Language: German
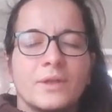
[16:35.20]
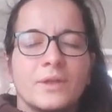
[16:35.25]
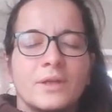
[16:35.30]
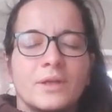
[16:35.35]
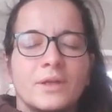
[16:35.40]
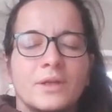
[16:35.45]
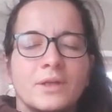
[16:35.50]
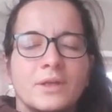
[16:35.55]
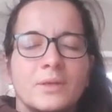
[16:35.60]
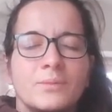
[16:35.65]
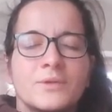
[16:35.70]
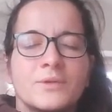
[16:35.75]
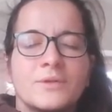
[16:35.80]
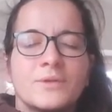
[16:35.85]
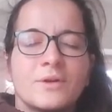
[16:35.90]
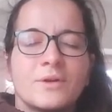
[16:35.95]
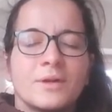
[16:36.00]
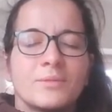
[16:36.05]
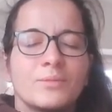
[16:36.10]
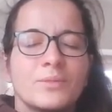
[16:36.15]
Gibt es noch
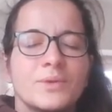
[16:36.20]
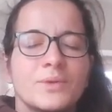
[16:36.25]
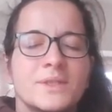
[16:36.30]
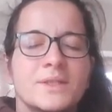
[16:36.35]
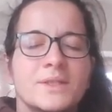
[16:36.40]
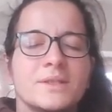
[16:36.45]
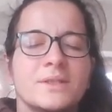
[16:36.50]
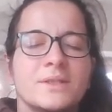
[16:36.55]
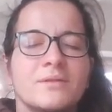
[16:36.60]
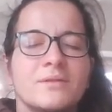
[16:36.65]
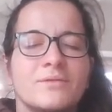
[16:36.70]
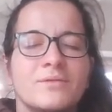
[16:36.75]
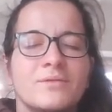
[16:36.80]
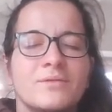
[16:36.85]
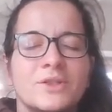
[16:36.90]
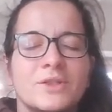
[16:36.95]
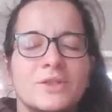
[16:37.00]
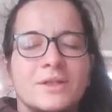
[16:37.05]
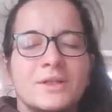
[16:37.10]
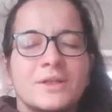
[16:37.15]
ein bisschen
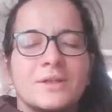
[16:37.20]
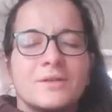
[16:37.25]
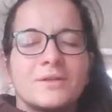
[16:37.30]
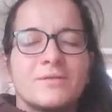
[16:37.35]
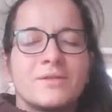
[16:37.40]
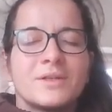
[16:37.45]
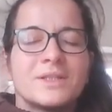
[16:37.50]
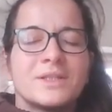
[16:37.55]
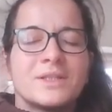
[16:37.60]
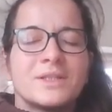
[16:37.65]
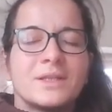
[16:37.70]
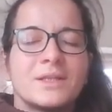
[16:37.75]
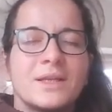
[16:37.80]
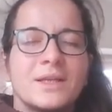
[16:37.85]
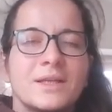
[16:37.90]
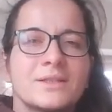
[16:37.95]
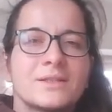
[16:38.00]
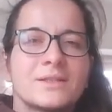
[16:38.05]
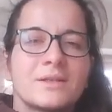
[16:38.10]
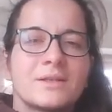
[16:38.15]
Gewicht, was
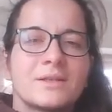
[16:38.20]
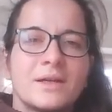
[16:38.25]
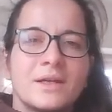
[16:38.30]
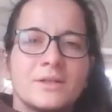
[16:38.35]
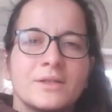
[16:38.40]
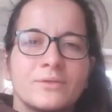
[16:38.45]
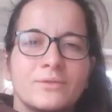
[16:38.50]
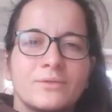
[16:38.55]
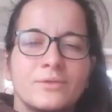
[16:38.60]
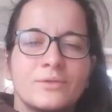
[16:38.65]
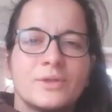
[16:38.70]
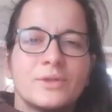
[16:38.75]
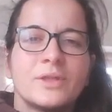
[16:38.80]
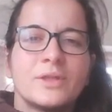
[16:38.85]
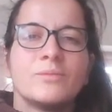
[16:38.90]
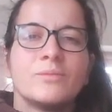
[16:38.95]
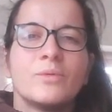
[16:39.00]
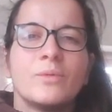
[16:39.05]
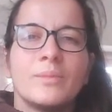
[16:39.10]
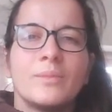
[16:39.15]
ihr jetzt gerade für
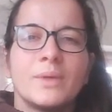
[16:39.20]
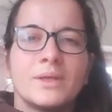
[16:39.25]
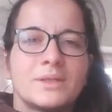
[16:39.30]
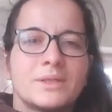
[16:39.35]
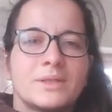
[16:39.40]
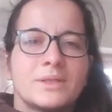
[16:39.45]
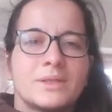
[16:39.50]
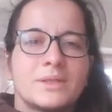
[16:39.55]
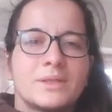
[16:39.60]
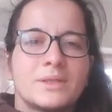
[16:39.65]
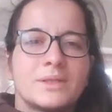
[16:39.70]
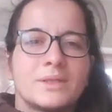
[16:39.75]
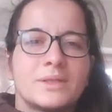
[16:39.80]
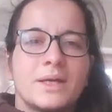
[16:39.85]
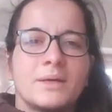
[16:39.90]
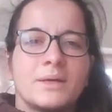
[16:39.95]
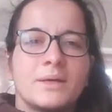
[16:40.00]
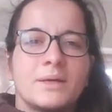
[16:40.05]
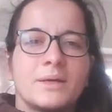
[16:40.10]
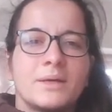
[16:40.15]
den Moment
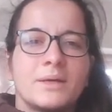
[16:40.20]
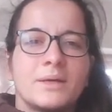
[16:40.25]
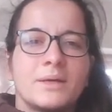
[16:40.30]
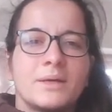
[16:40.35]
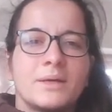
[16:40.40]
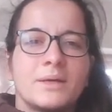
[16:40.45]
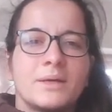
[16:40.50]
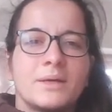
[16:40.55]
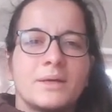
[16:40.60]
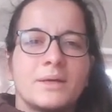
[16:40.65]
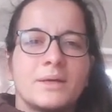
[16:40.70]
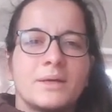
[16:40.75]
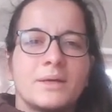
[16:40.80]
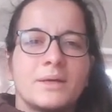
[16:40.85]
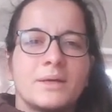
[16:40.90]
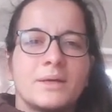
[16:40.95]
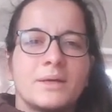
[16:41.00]
abgeben könnt?